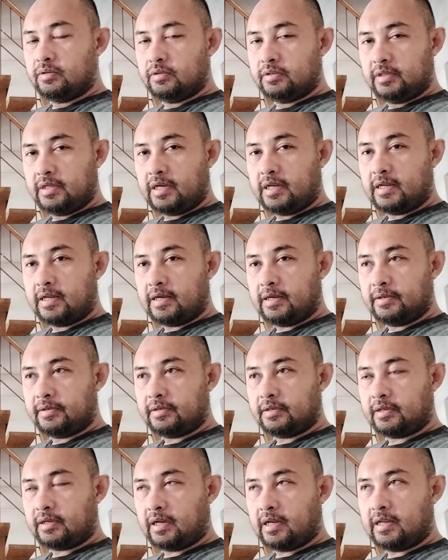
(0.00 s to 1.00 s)
Yun nga
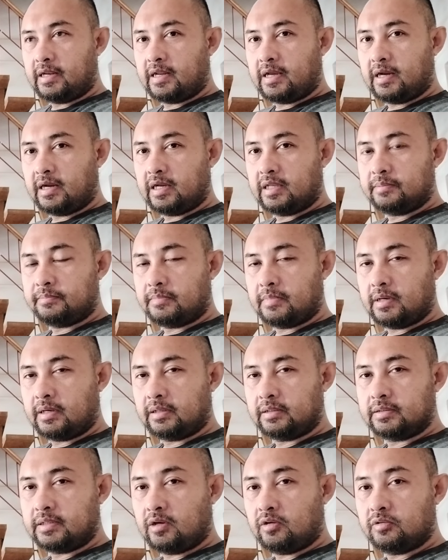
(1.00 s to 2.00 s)
lang, kailangan
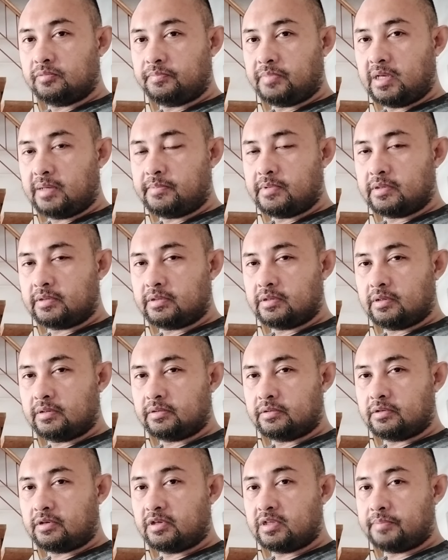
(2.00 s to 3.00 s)
mag-down payment
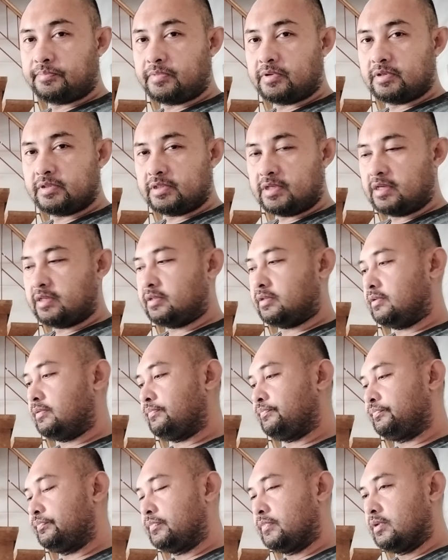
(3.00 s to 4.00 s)
ng 30%.
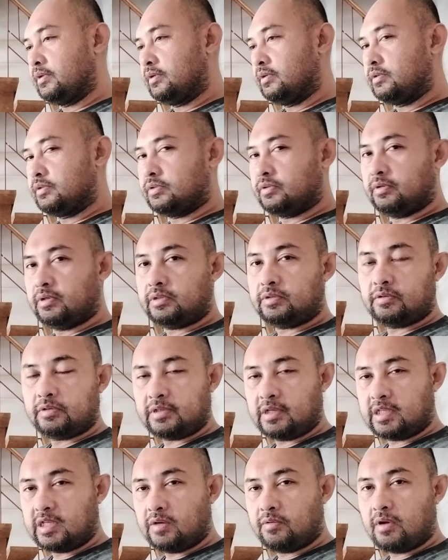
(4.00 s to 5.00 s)
So, ito
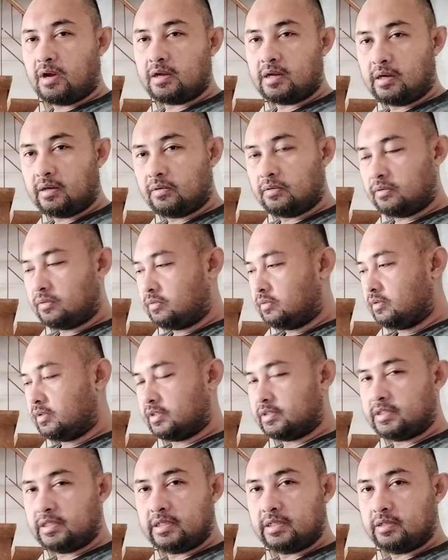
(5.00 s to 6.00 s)
tatawagan ko
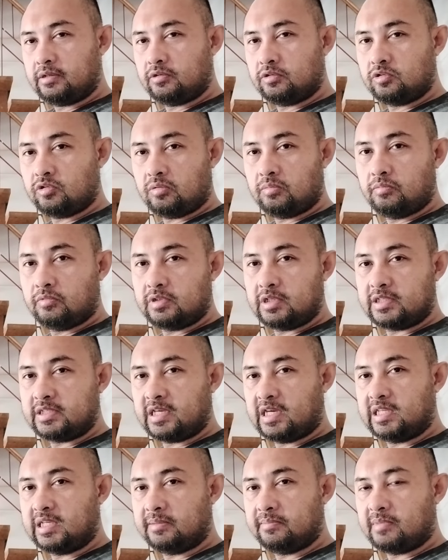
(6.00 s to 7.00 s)
kasi gusto ko muna
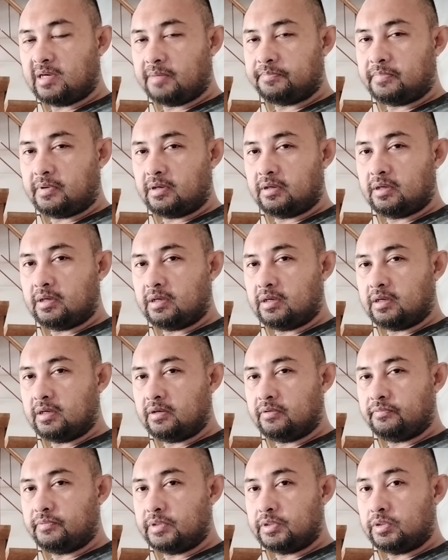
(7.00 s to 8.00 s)
sanang
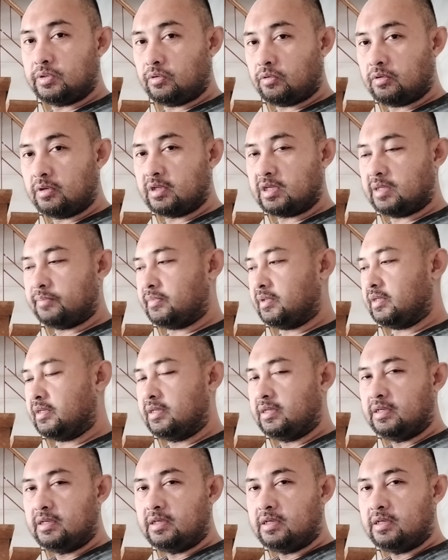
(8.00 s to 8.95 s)
makapag-video ah, uh, call kami